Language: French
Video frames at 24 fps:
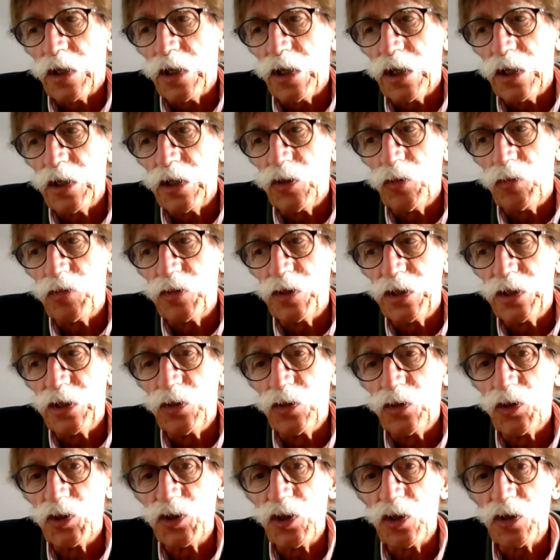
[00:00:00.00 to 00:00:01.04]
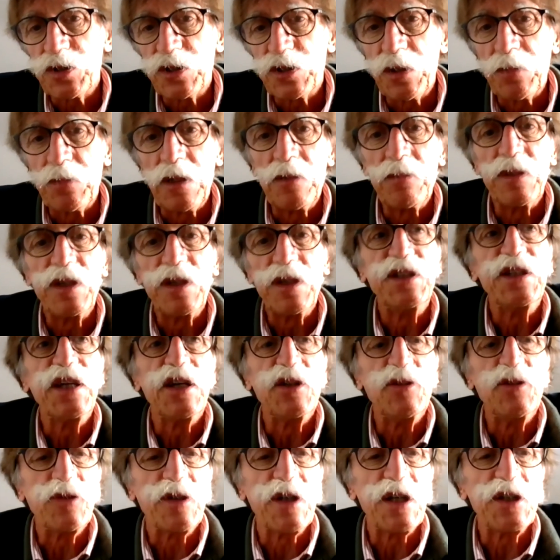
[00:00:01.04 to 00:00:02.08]
créé depuis deux ans, qui s'appelle
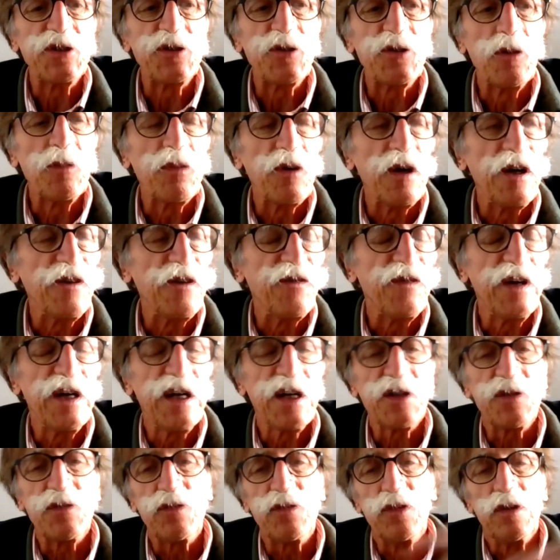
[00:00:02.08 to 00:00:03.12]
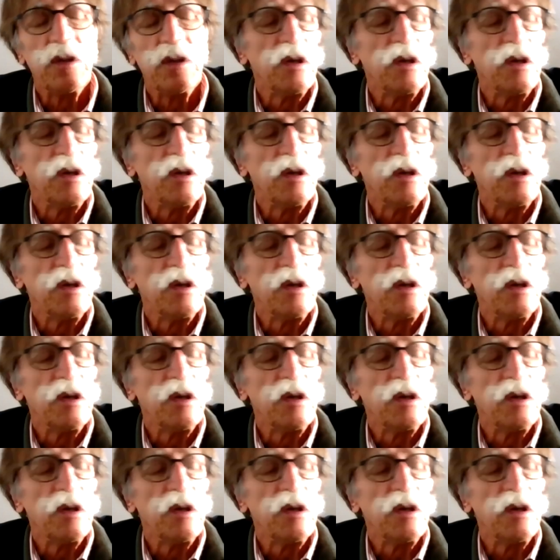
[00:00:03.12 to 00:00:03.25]
mediaeducation.fr,